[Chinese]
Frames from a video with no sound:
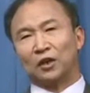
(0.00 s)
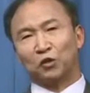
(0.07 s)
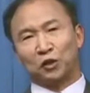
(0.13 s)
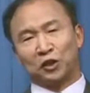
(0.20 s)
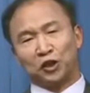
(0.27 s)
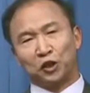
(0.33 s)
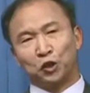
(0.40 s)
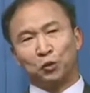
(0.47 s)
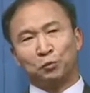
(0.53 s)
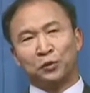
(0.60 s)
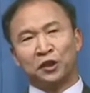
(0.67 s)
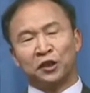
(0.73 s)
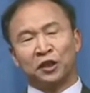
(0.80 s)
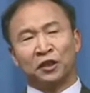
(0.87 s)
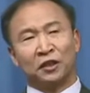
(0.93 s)
说丘
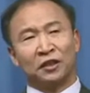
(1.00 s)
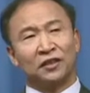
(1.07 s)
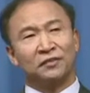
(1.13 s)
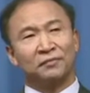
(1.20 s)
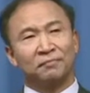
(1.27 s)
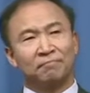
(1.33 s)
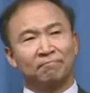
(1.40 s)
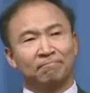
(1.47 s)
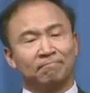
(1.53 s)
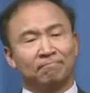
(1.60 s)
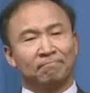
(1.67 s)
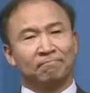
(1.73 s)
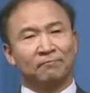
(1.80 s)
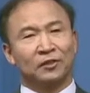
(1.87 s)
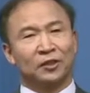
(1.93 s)
比特
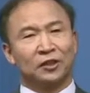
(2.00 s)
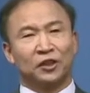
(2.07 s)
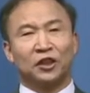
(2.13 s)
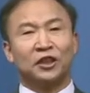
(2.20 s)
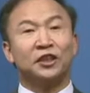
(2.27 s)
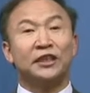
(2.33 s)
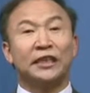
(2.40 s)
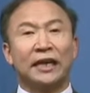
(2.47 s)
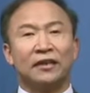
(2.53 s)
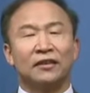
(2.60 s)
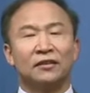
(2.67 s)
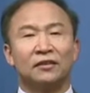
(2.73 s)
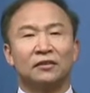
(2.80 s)
神箭。